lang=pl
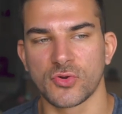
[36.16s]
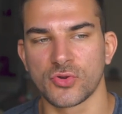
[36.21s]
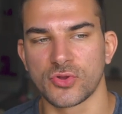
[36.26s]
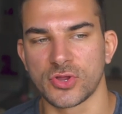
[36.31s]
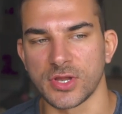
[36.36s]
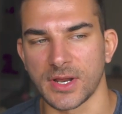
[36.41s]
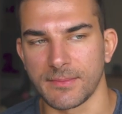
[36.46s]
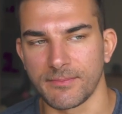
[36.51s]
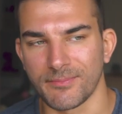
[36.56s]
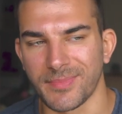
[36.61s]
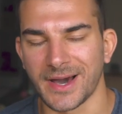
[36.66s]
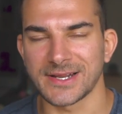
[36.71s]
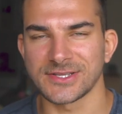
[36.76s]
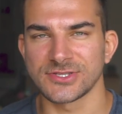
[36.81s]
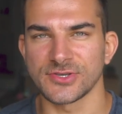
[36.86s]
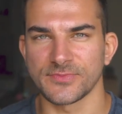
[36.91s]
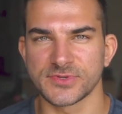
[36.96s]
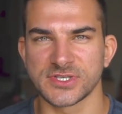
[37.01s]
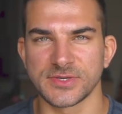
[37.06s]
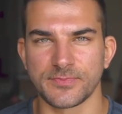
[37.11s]
które
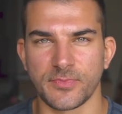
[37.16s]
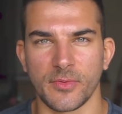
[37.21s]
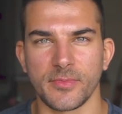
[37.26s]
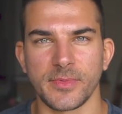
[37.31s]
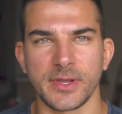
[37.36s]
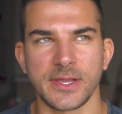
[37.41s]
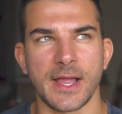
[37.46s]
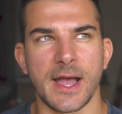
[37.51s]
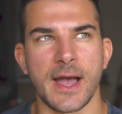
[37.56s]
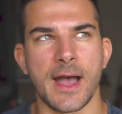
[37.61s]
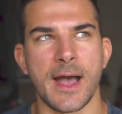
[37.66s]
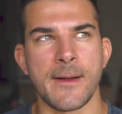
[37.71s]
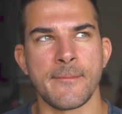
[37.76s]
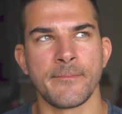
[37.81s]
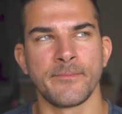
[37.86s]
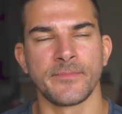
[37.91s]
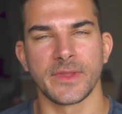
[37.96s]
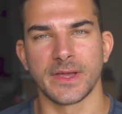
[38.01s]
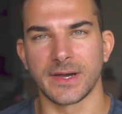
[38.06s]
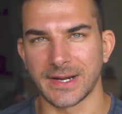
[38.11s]
bardzo przypomina
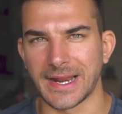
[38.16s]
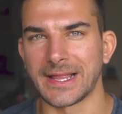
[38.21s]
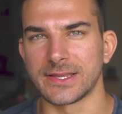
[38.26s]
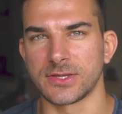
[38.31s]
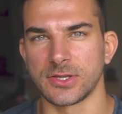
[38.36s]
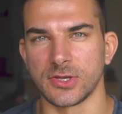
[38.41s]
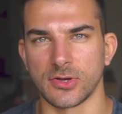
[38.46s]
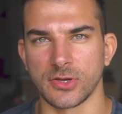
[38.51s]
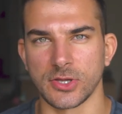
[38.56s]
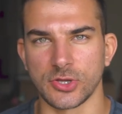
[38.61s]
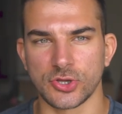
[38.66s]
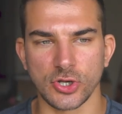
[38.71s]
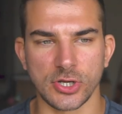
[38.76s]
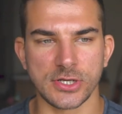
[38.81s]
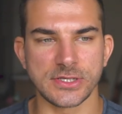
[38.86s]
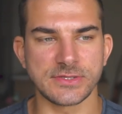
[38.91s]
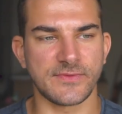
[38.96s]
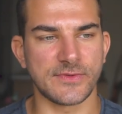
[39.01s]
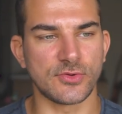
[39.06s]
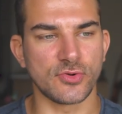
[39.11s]
radio. I to
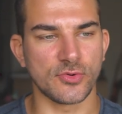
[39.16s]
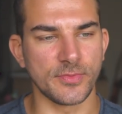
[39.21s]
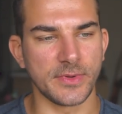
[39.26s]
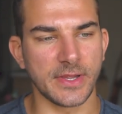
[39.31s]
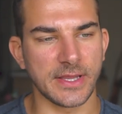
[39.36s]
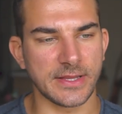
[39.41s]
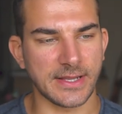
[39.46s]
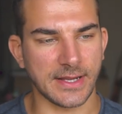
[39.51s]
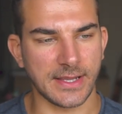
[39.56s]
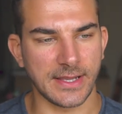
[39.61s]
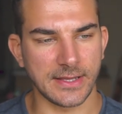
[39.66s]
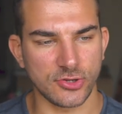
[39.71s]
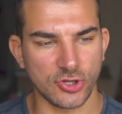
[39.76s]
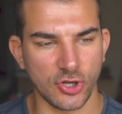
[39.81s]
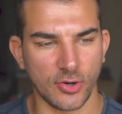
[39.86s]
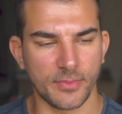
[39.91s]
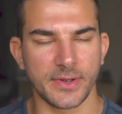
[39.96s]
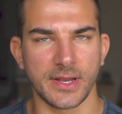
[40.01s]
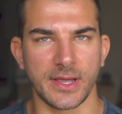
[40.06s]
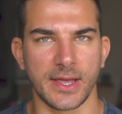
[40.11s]
jest według mnie takie
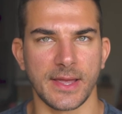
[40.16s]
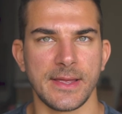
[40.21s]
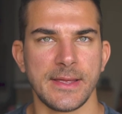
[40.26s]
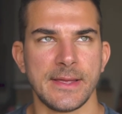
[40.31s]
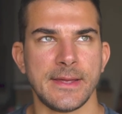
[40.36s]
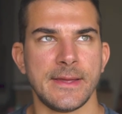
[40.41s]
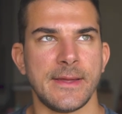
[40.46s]
dobre.